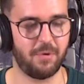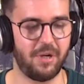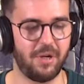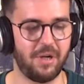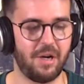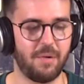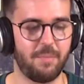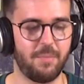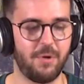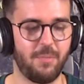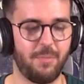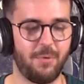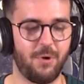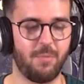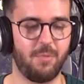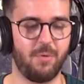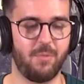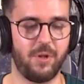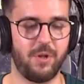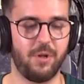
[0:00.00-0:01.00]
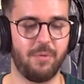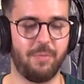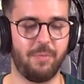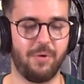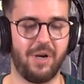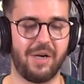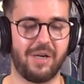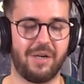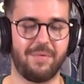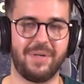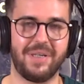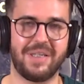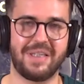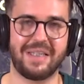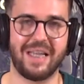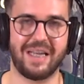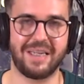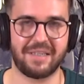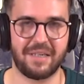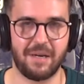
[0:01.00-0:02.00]
el Cambio promovido por la
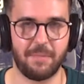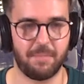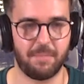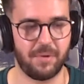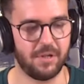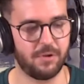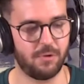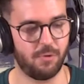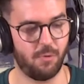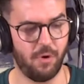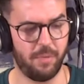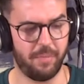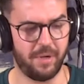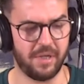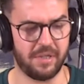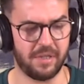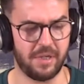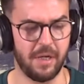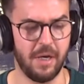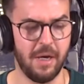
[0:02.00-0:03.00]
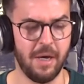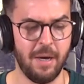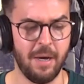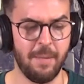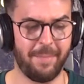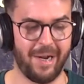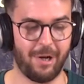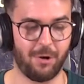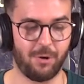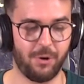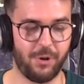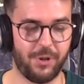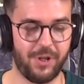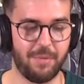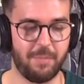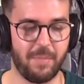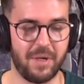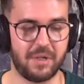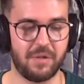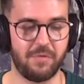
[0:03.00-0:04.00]
revista Sapiens UMH. Para conocer
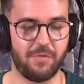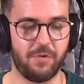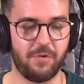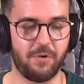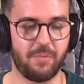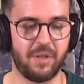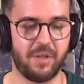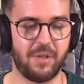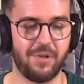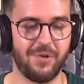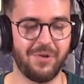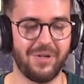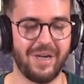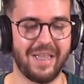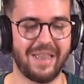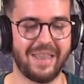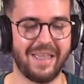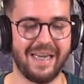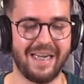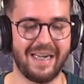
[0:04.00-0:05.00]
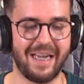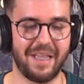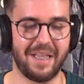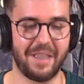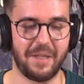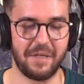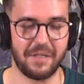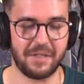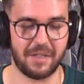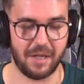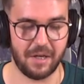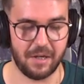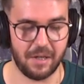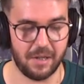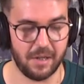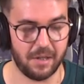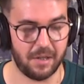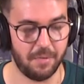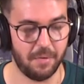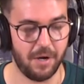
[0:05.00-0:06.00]
más información acerca de esta
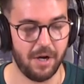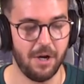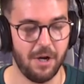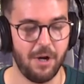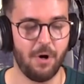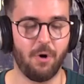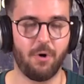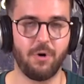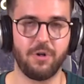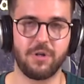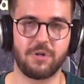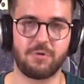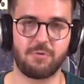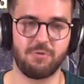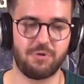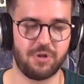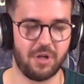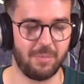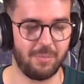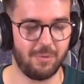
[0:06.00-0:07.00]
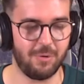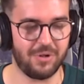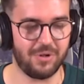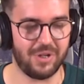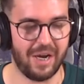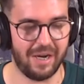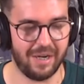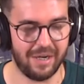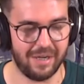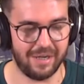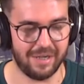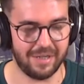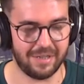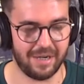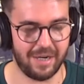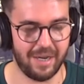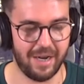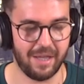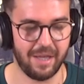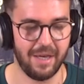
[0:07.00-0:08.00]
iniciativa, hoy escuchamos a Ángeles
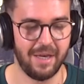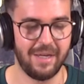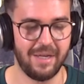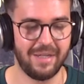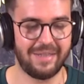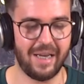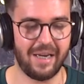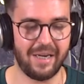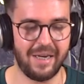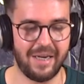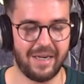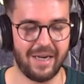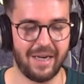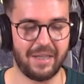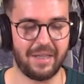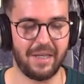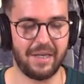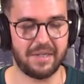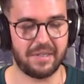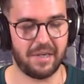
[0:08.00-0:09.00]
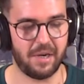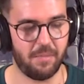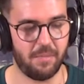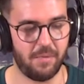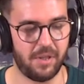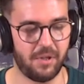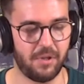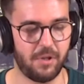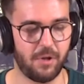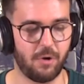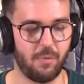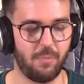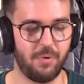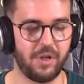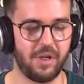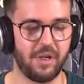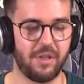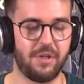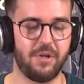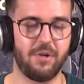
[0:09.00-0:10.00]
Gallar, técnica del Servicio de
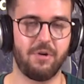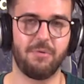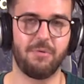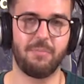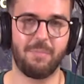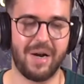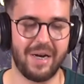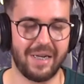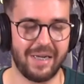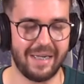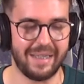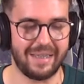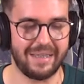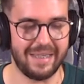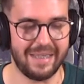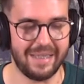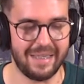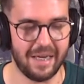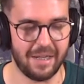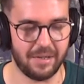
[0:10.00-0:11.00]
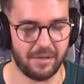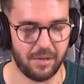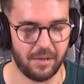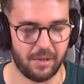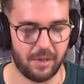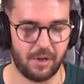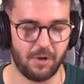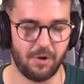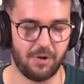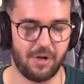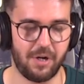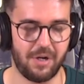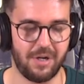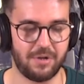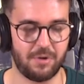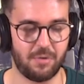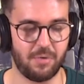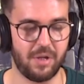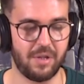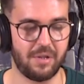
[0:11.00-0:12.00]
Comunicación, Marketing y Atención al
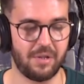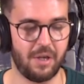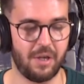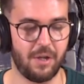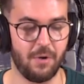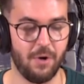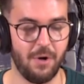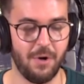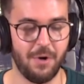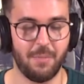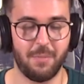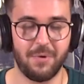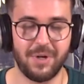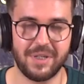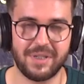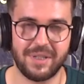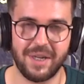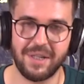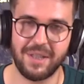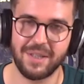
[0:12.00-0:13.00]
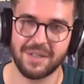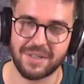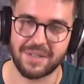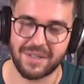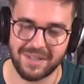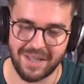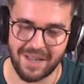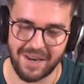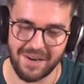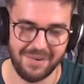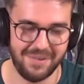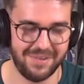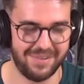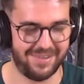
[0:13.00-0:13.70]
Estudiantado. Buenas tardes, ¿qué tal?